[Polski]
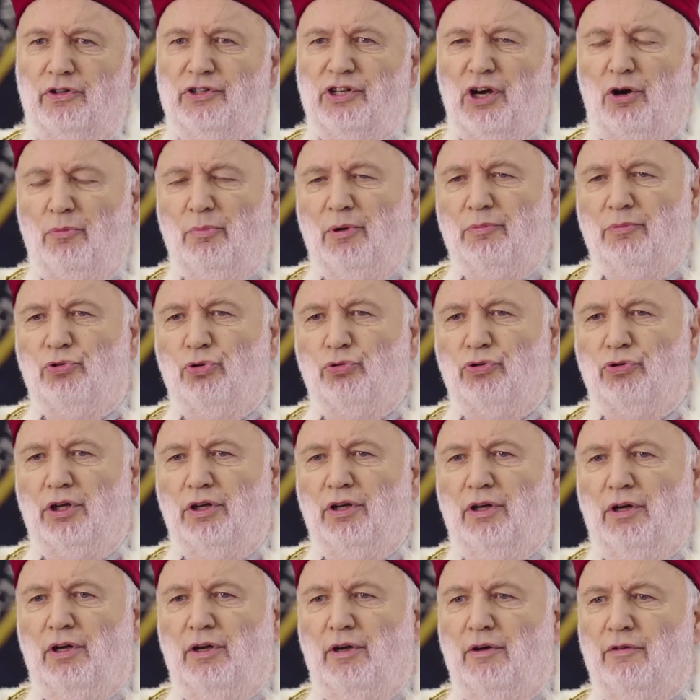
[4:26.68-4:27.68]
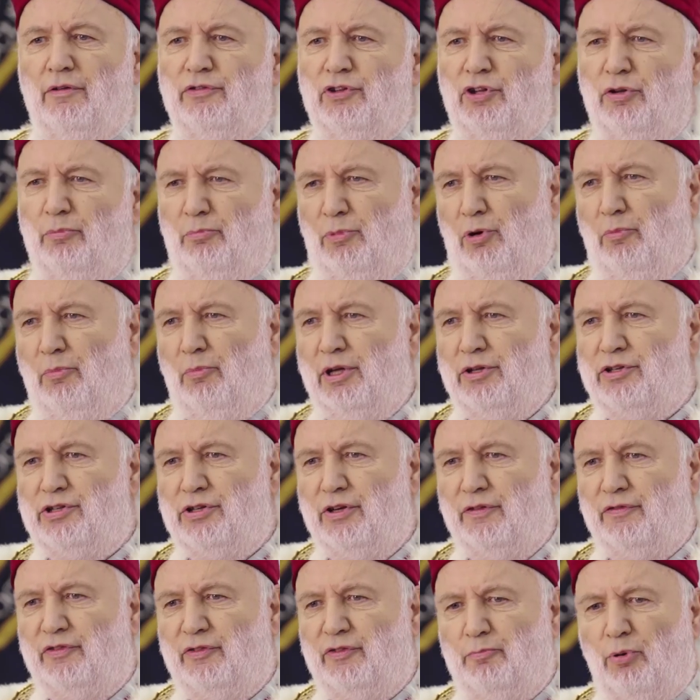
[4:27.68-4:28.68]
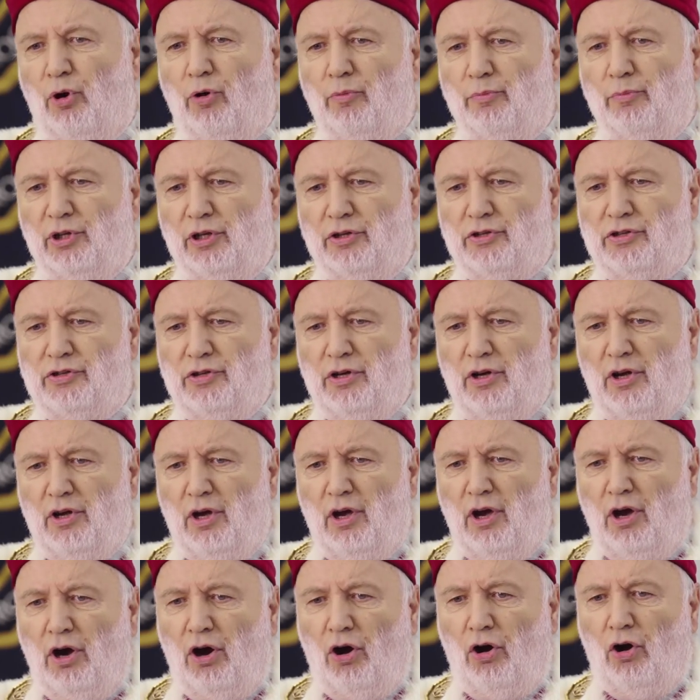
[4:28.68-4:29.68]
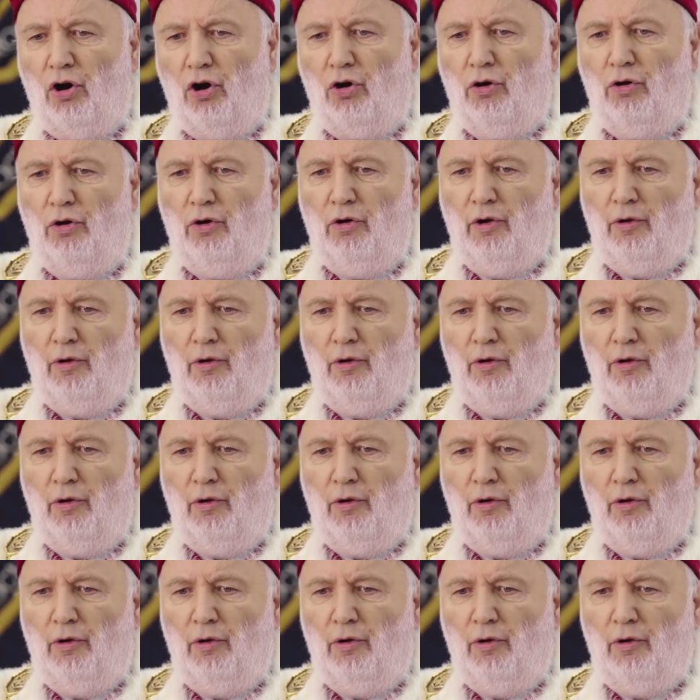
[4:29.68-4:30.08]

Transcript: Chciałbym tutaj w tym momencie wspomnieć o